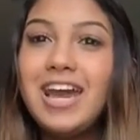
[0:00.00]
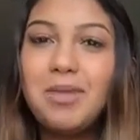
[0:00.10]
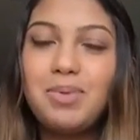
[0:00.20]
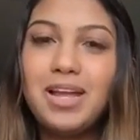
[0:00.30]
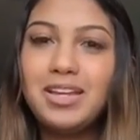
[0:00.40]

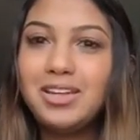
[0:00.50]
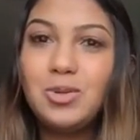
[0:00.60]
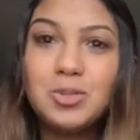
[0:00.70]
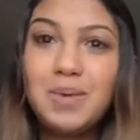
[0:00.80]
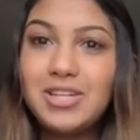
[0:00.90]
era pra ler
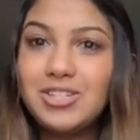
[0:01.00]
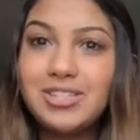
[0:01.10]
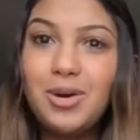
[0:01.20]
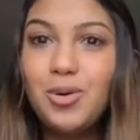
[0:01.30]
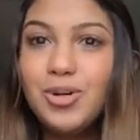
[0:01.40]
32
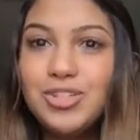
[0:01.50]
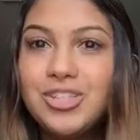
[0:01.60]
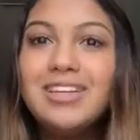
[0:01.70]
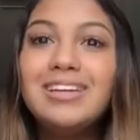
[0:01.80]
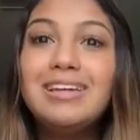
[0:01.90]
páginas até hoje,